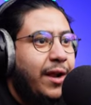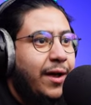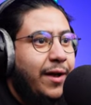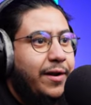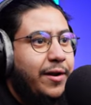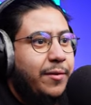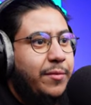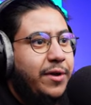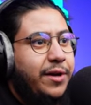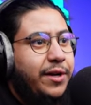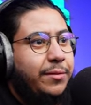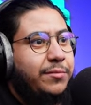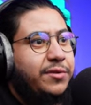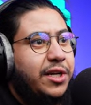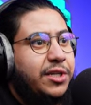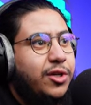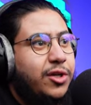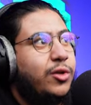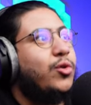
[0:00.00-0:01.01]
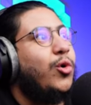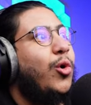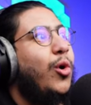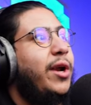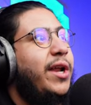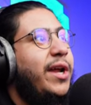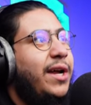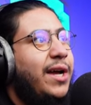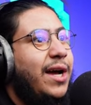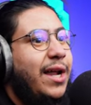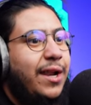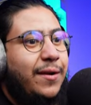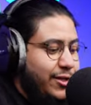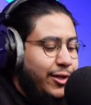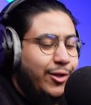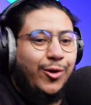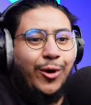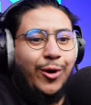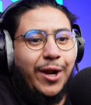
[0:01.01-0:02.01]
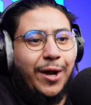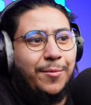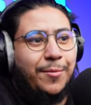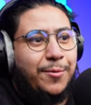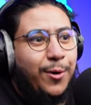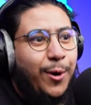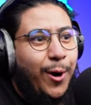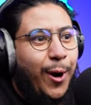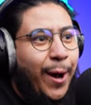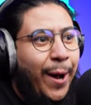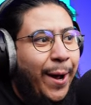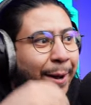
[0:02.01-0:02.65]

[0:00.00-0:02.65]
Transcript: الله الرحمن الرحيم سجل دخول يا عيال سجل دخول يا ابو